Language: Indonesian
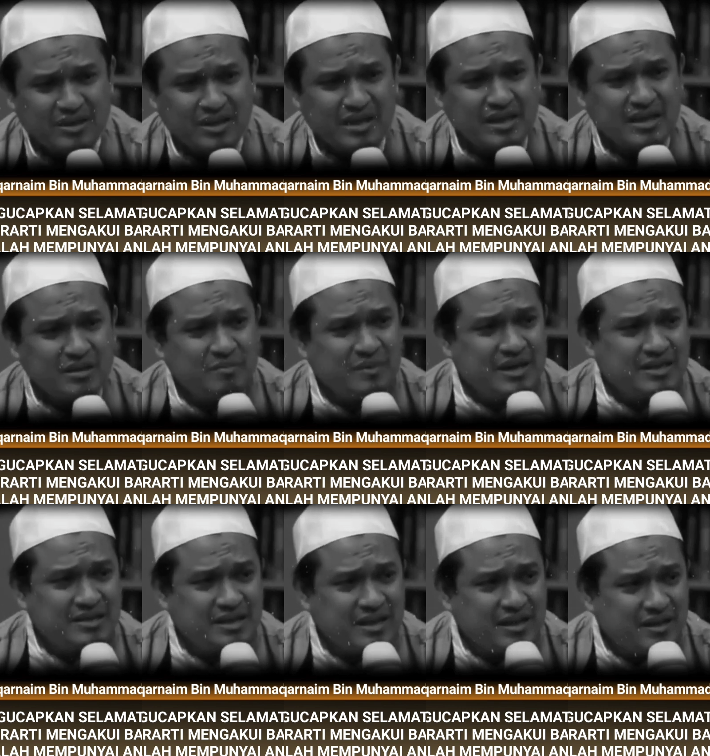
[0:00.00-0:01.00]
mintanya
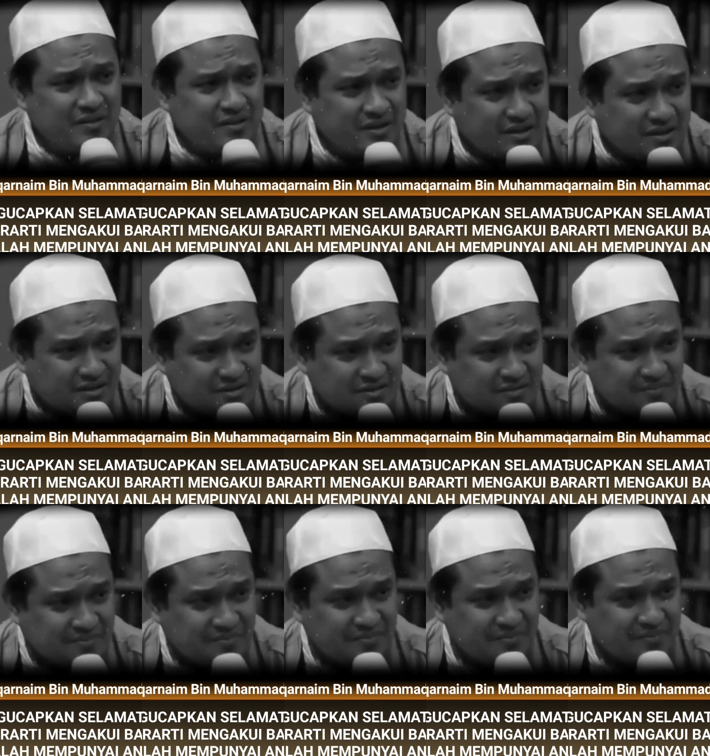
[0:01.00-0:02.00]
kepada selain Allah.
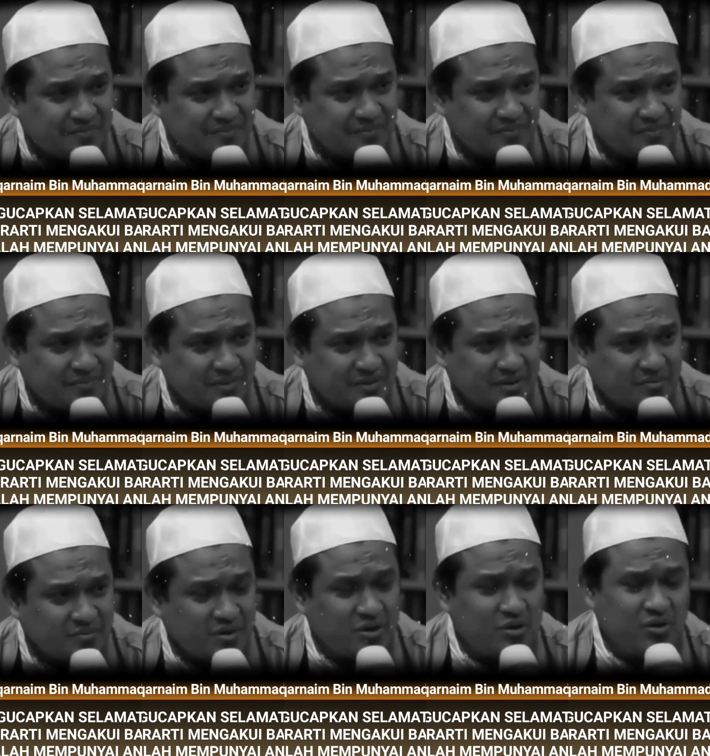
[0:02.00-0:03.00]

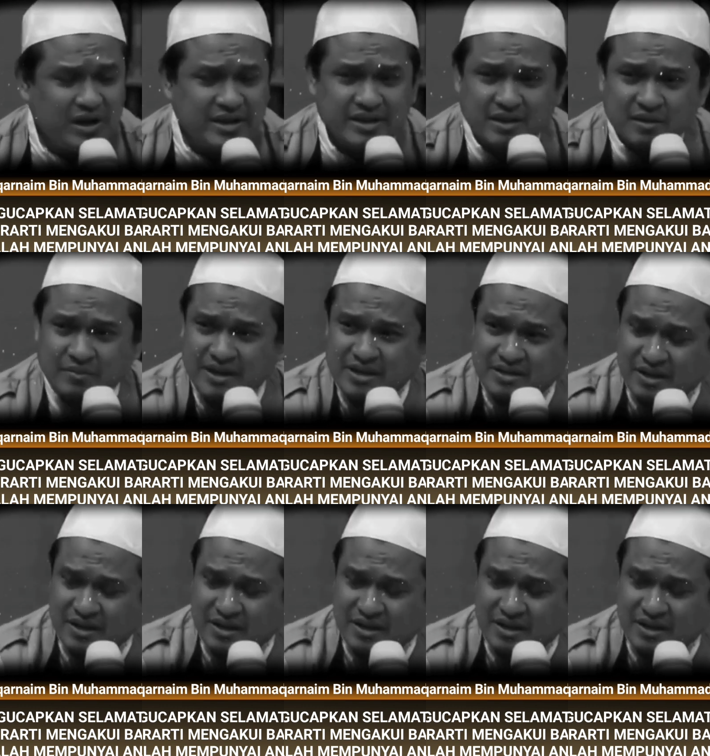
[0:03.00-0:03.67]
Berdoanya